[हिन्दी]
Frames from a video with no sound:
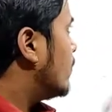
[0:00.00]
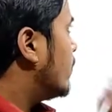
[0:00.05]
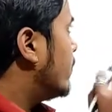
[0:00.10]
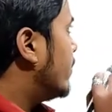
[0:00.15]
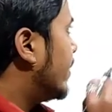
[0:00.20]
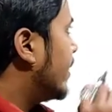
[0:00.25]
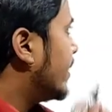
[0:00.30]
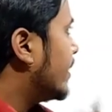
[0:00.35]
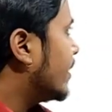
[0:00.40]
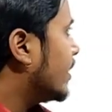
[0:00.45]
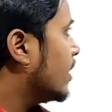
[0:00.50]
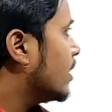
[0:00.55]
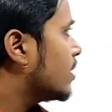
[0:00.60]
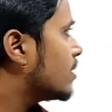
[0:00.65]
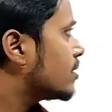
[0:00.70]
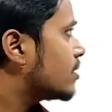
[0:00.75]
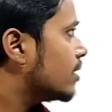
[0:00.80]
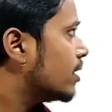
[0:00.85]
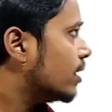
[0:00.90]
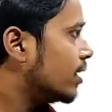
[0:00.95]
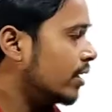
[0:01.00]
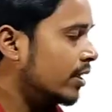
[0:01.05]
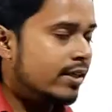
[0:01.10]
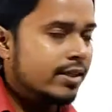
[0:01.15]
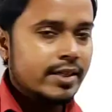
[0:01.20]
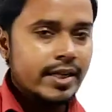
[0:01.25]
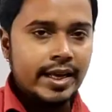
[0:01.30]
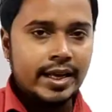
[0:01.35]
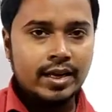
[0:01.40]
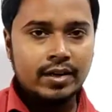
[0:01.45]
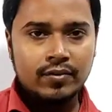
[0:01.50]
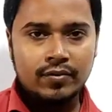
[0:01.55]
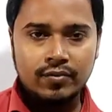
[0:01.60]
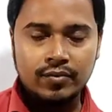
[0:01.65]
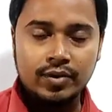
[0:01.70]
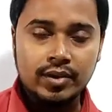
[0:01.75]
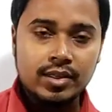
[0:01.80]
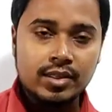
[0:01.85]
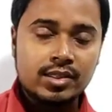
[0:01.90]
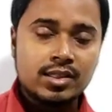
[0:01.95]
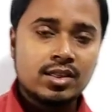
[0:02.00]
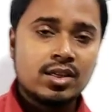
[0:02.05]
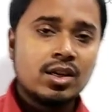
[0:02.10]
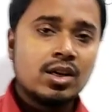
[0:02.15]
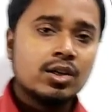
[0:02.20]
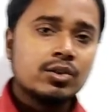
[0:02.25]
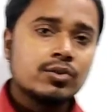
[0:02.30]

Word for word: बटेक्स एज एंड फेस